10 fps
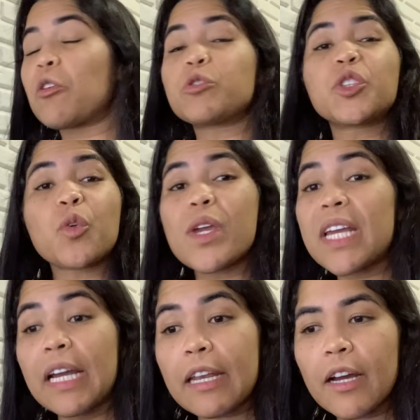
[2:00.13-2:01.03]
então
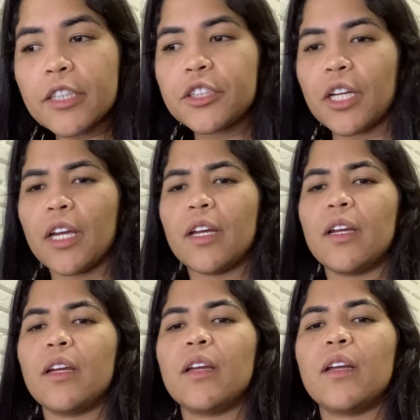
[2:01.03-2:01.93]
sonhe grande.
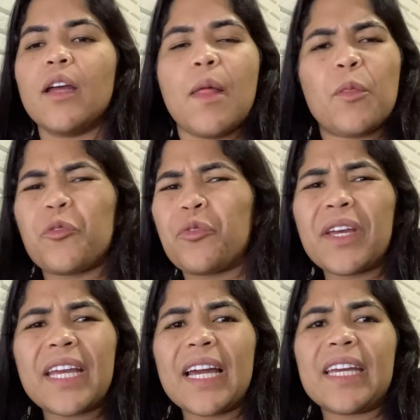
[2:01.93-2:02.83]
Não
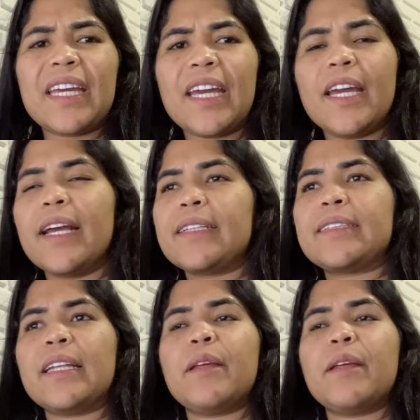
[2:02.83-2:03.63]
fique aí se